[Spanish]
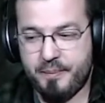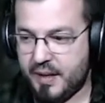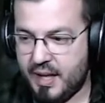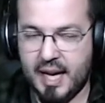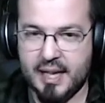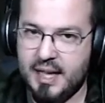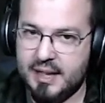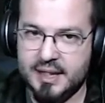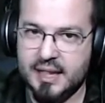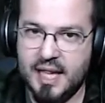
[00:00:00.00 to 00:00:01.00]
y la,
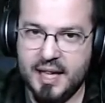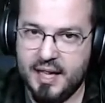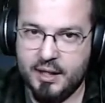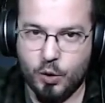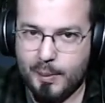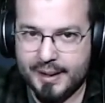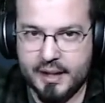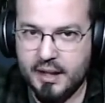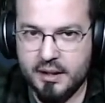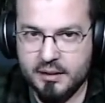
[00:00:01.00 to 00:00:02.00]
salsa de
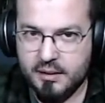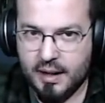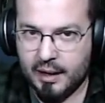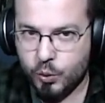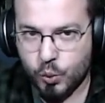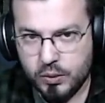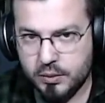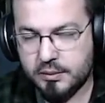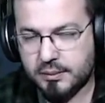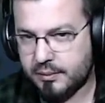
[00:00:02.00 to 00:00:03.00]
tomate, atún
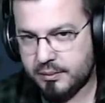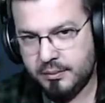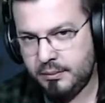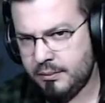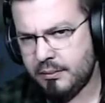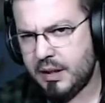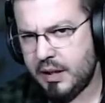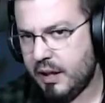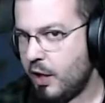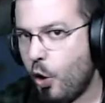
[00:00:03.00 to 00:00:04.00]

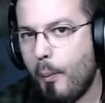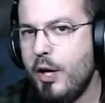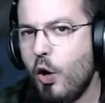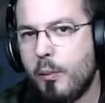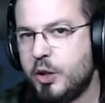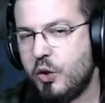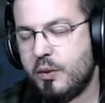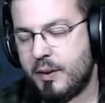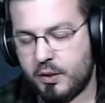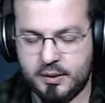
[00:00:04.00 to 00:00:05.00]
y comino como si no,
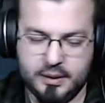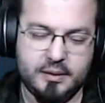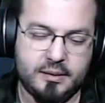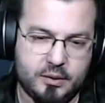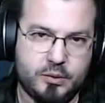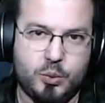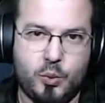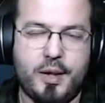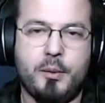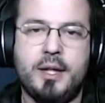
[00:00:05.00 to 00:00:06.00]
bueno, con su
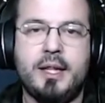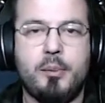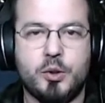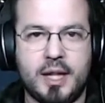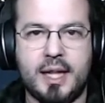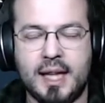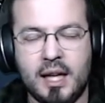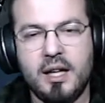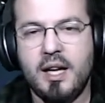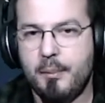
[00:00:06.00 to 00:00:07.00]
cebollita pochada y tal,
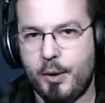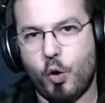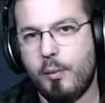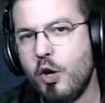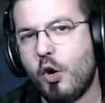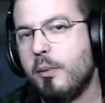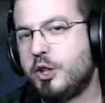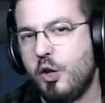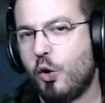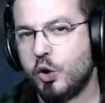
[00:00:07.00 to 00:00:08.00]
pero comino como si
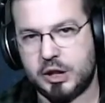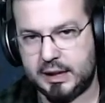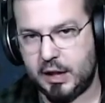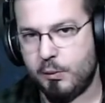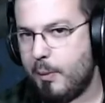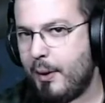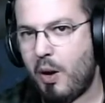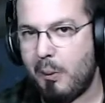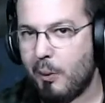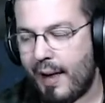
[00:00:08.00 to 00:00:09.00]
no costase, como para una
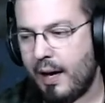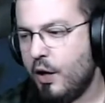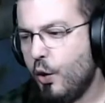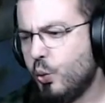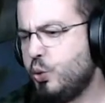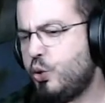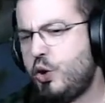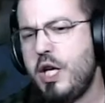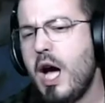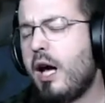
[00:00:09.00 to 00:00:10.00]
boda.
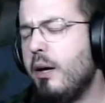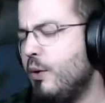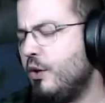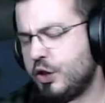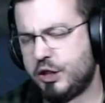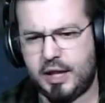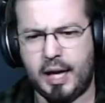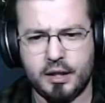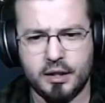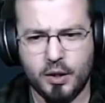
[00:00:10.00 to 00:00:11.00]
Hostia, qué buenos
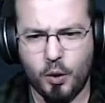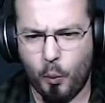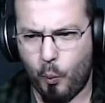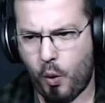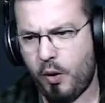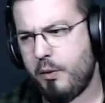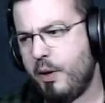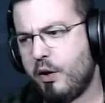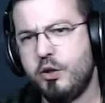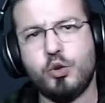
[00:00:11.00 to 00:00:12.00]
están. Madre mía,
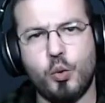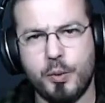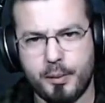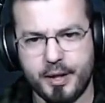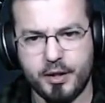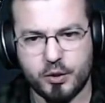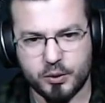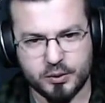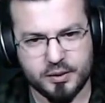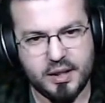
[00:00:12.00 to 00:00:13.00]
qué descubrimiento.
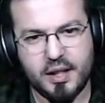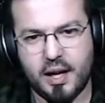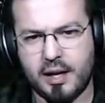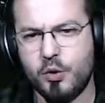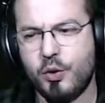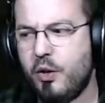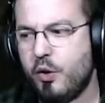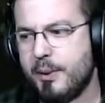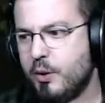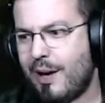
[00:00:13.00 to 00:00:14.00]
Ahora no quiero
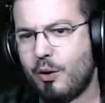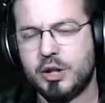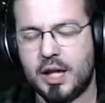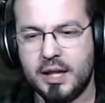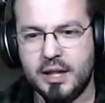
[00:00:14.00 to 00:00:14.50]
comer otra cosa.